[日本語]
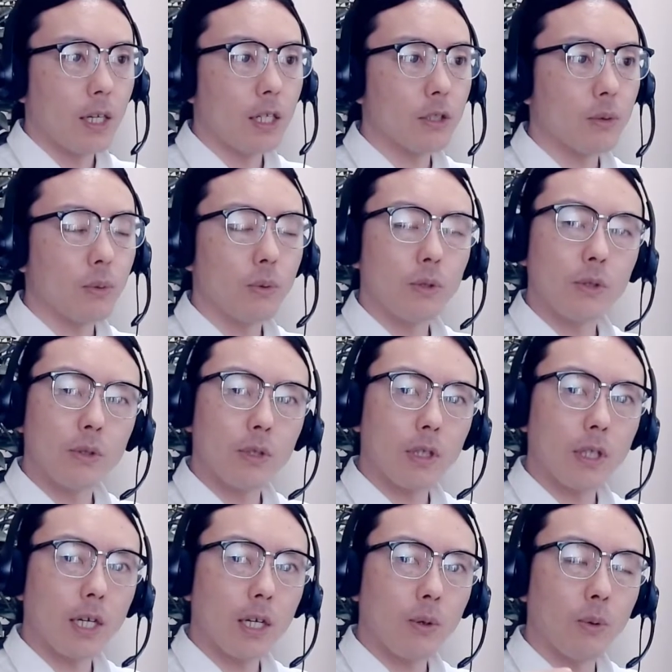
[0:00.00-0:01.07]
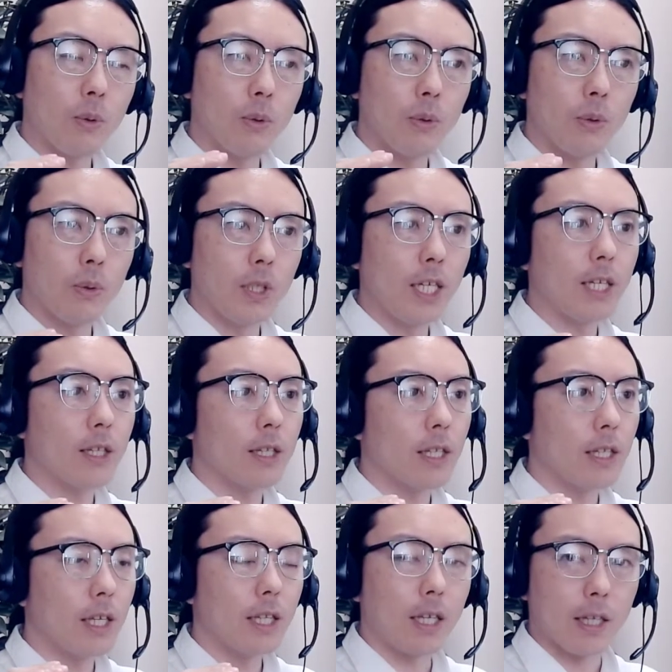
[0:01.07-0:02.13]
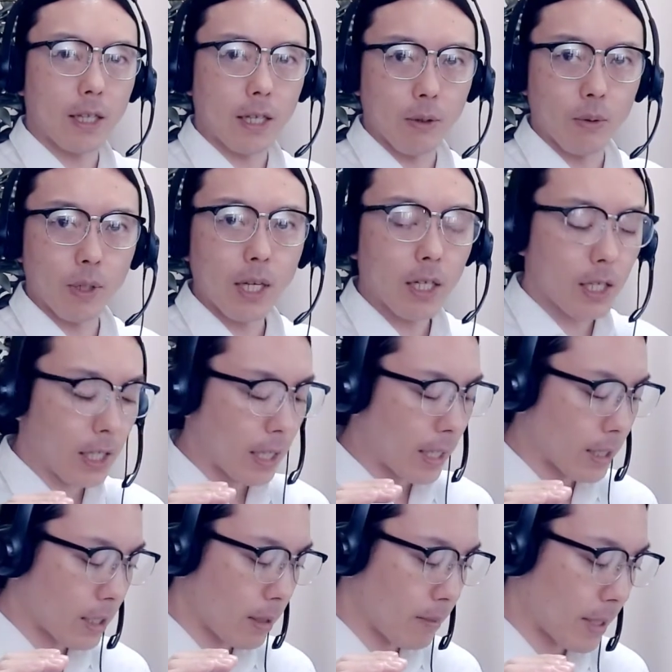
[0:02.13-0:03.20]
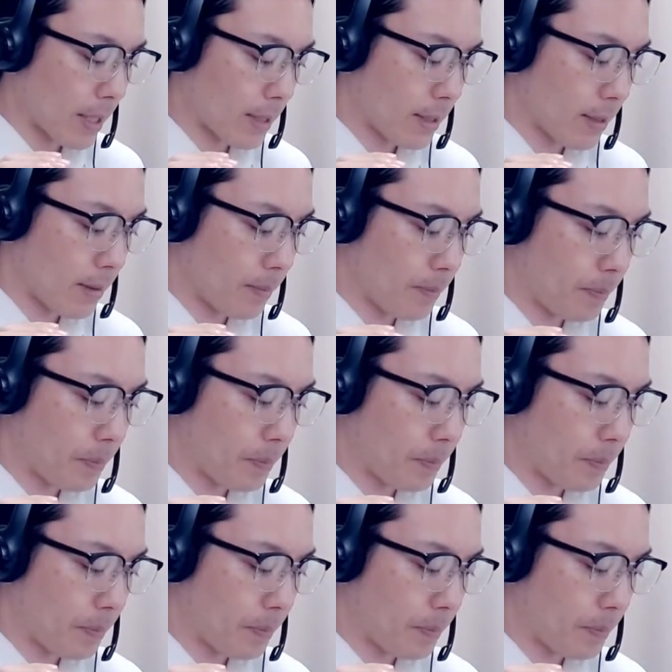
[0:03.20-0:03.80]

そういった行動に出ていたような気がします。